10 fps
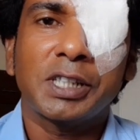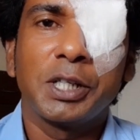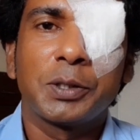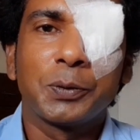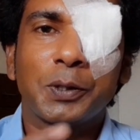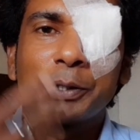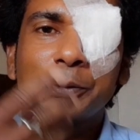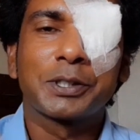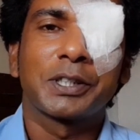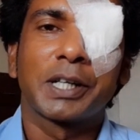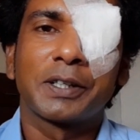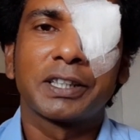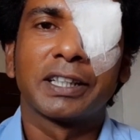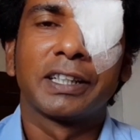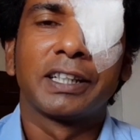এই তুলোটা উঠছে তো
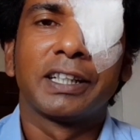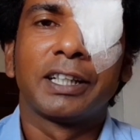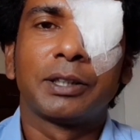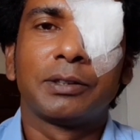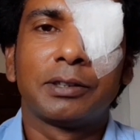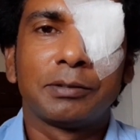হাতে তো